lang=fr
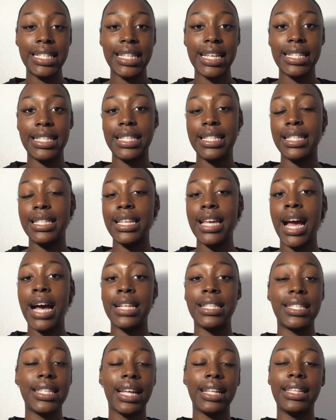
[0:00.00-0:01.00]
et d'assister
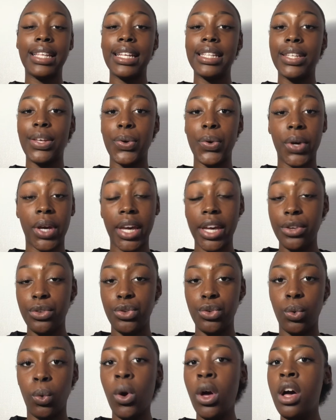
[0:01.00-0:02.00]
à certaines
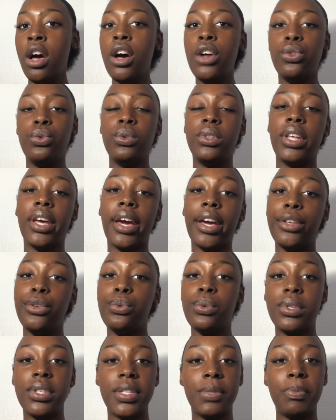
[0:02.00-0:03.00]
réunions, donc des
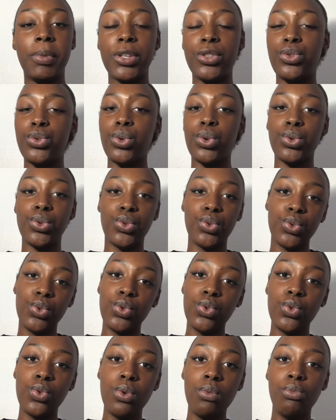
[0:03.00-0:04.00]
réunions qui se passent sur
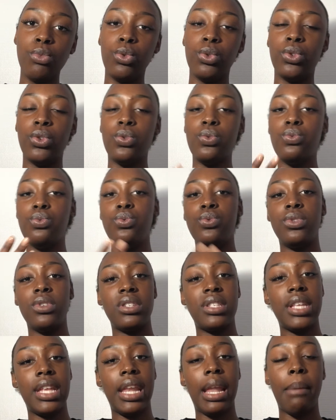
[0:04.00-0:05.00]
Zoom, on, nous
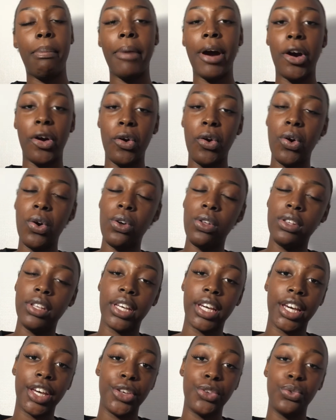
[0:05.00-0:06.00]
enseigne la parole,
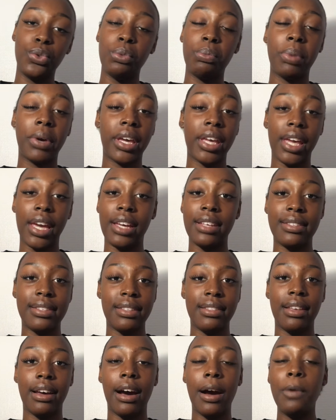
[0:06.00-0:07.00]
des réunions de prière,
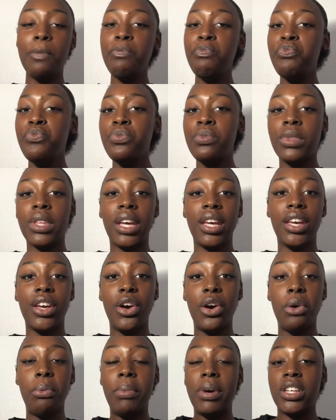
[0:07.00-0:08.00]
etc.
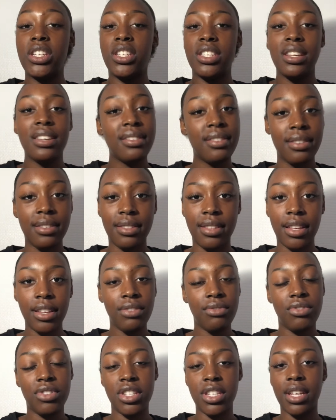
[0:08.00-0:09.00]
Et euh, bah, j'y ai
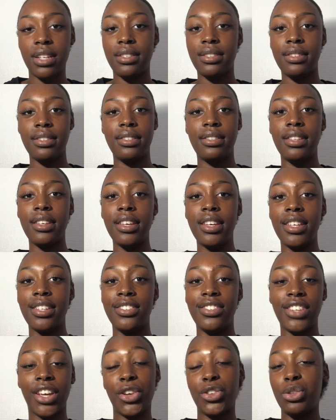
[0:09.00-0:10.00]
assisté, j'y ai assisté
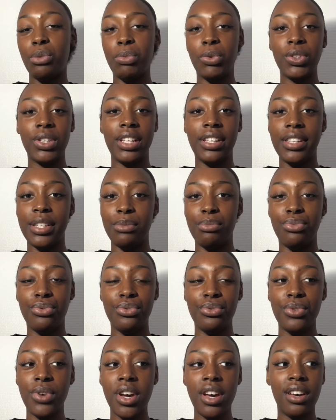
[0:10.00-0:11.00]
directement dès le
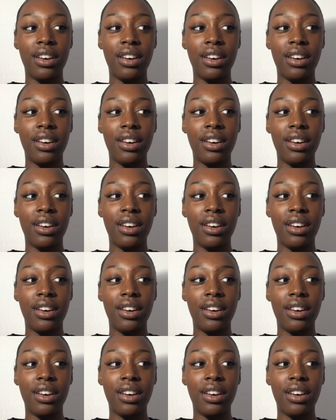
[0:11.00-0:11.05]
début,